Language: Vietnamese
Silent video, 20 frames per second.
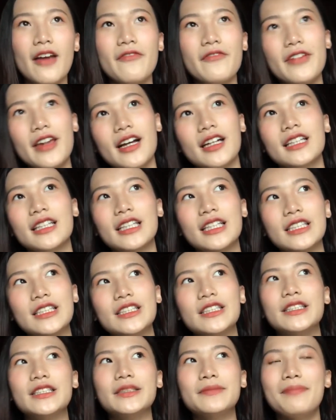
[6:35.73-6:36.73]
việc
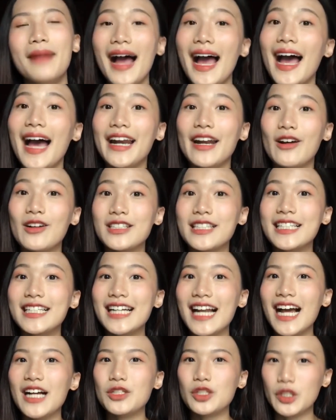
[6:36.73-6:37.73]
thứ ba đó
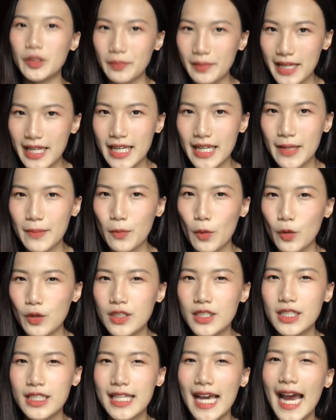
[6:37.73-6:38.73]
chính là chuẩn bị một
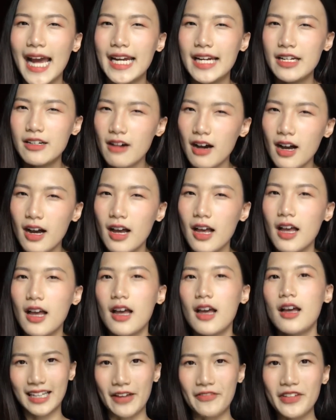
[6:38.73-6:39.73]
chai nước
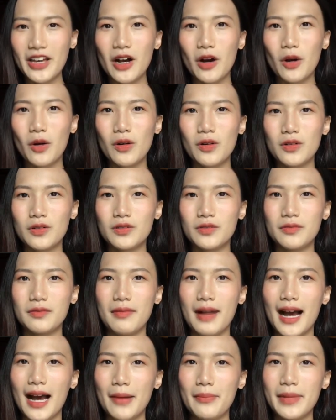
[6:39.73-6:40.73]
cái việc
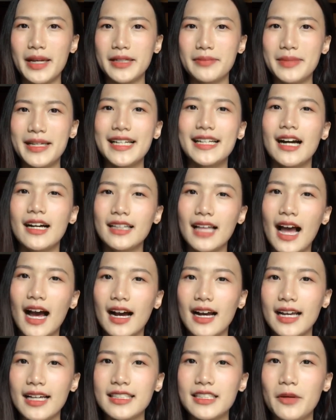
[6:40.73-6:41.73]
mà mình bị căng
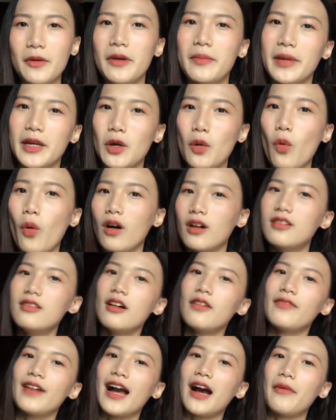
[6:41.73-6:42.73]
thẳng ấy xong rồi mình uống
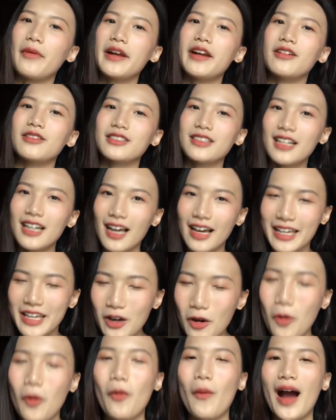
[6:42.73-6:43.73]
nước vào ấy nó rất là
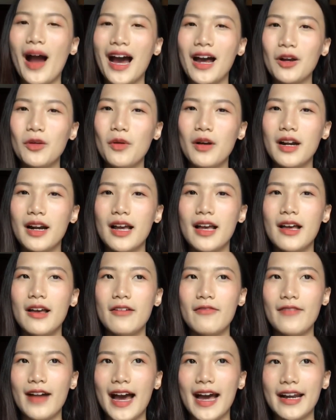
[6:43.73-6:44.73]
hiệu quả luôn
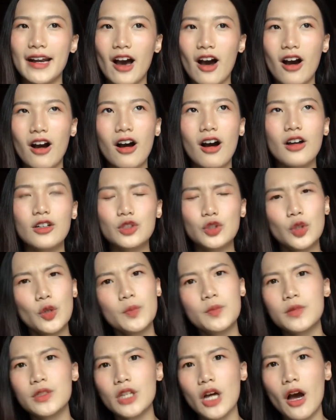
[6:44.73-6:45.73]
và nó còn
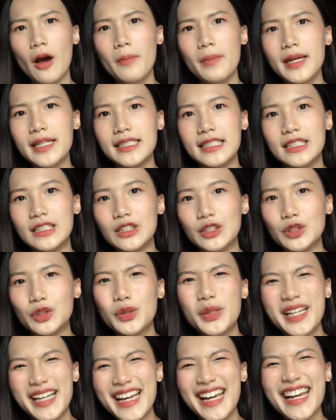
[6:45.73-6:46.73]
giúp cho mình
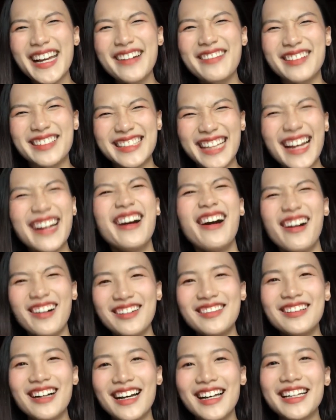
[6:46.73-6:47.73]
suy nghĩ được nhanh
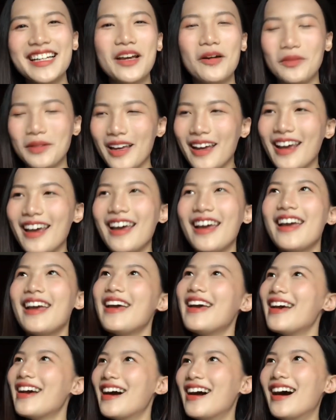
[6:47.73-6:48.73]
hơn nữa ấy, kiểu thế
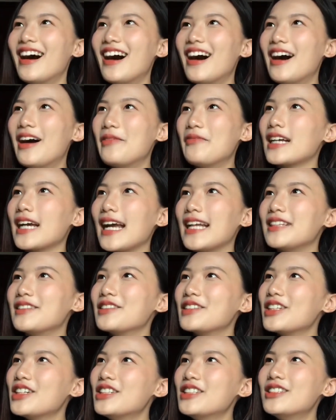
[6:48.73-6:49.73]
à, cái
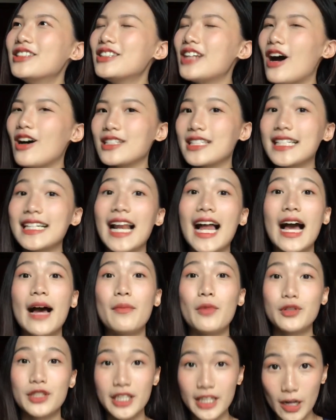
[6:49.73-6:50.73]
thứ tư đó chính là
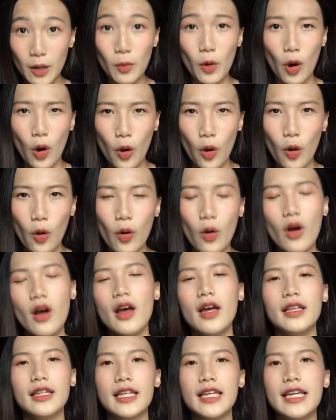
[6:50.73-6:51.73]
một chiếc đồng hồ
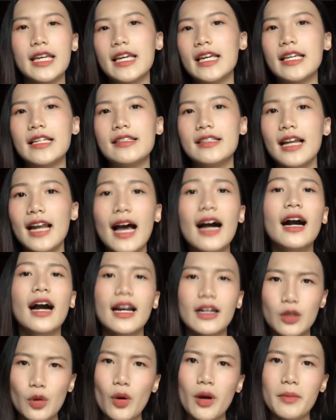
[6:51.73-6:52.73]
thì rất là
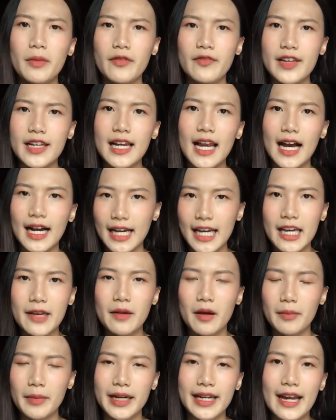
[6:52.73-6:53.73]
cần luôn bởi vì là khi
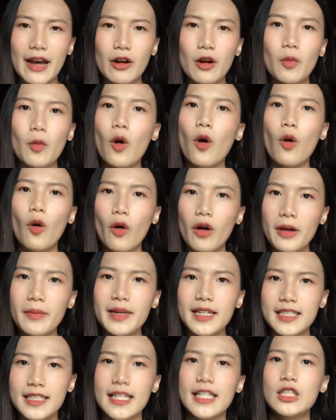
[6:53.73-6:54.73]
mà mình đeo đồng hồ ấy
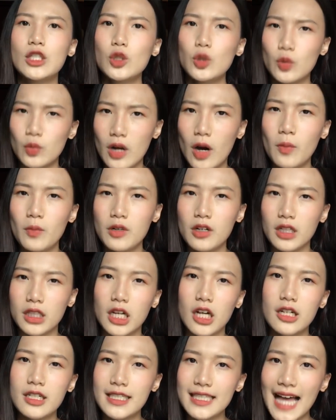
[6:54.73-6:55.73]
mình sẽ chủ động được
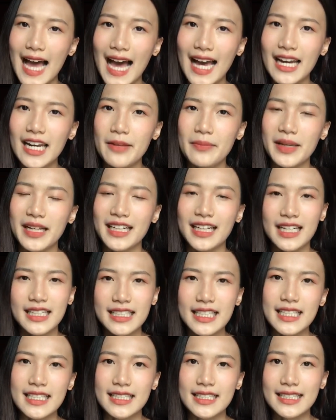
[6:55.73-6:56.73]
thời gian để mình căn
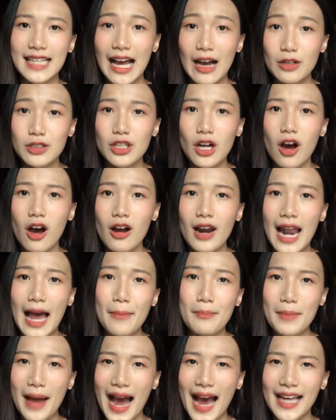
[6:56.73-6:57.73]
chỉnh sao cho
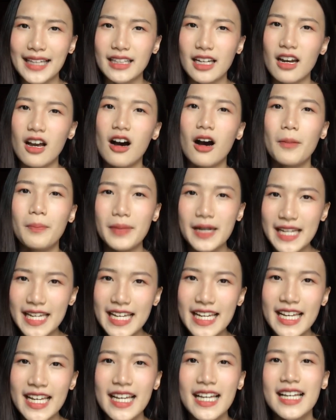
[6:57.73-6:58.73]
làm bài thật là hợp
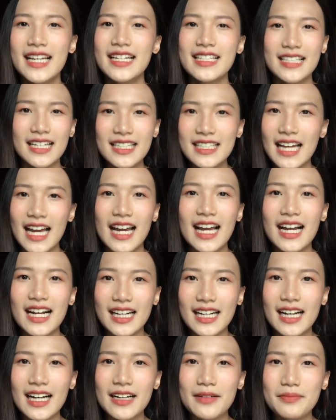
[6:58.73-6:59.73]
lý chắc chắn
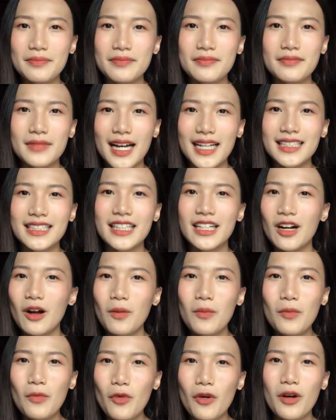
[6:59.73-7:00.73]
là các bạn sẽ
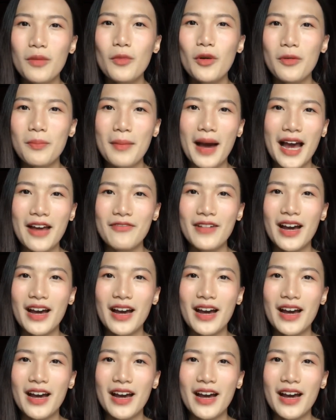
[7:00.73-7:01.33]
không muốn một bài